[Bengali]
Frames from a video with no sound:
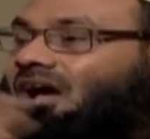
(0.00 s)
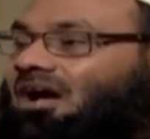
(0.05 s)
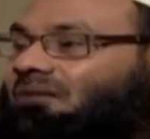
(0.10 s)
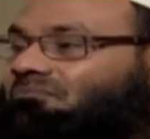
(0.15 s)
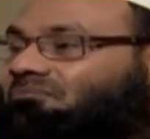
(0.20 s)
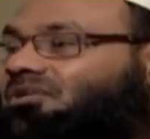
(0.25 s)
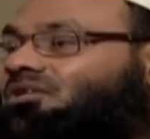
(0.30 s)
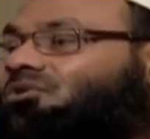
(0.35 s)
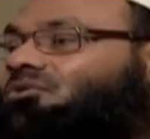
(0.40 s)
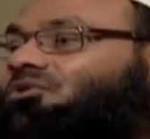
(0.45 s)

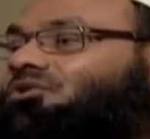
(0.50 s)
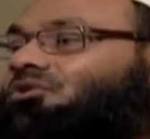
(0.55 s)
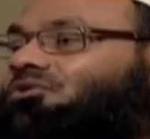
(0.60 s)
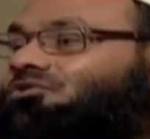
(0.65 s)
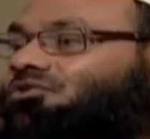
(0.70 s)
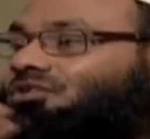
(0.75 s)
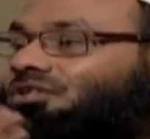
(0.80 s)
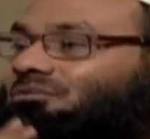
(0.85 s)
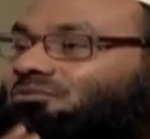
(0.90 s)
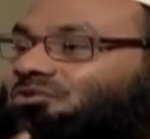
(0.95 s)
আপনি
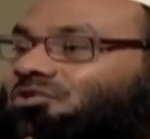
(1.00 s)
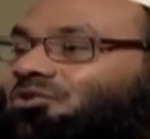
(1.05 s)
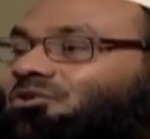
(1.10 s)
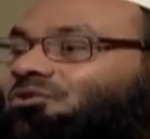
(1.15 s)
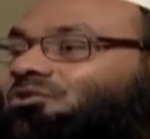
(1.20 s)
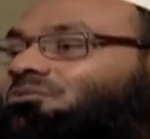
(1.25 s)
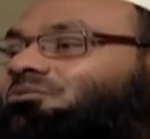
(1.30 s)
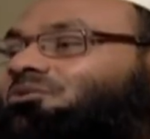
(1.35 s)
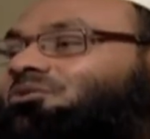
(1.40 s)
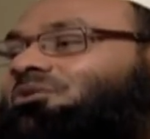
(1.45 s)
ক্ষতিগ্রস্তদের মধ্যে
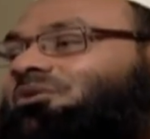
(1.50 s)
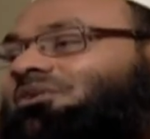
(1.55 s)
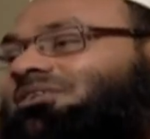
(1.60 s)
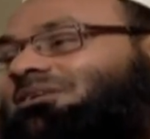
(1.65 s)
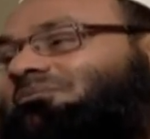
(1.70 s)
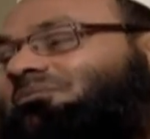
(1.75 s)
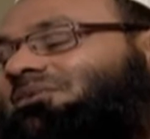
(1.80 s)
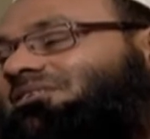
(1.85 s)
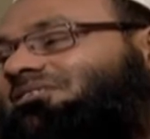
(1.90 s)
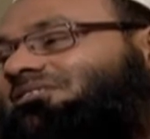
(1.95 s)
অন্তর্ভুক্ত হয়ে
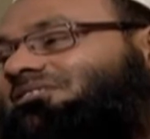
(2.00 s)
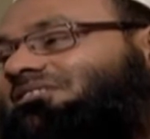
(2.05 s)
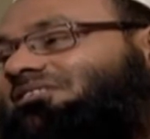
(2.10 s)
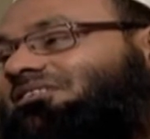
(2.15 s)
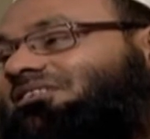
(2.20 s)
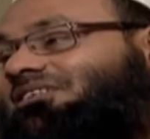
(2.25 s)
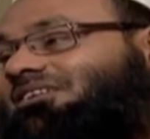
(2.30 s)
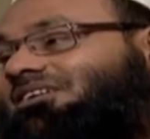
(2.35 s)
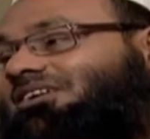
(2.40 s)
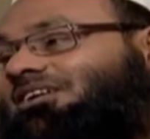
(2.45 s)
যাবেন
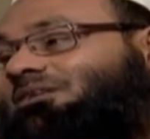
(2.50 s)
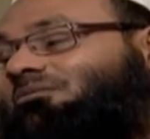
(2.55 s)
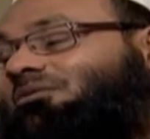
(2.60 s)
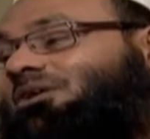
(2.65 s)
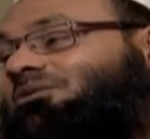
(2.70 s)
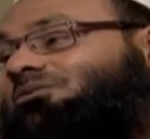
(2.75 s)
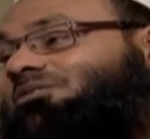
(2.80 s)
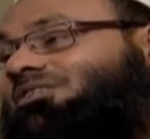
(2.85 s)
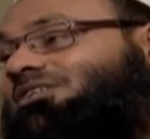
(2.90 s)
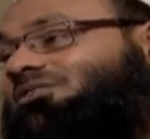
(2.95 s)
এটা বলা হচ্ছে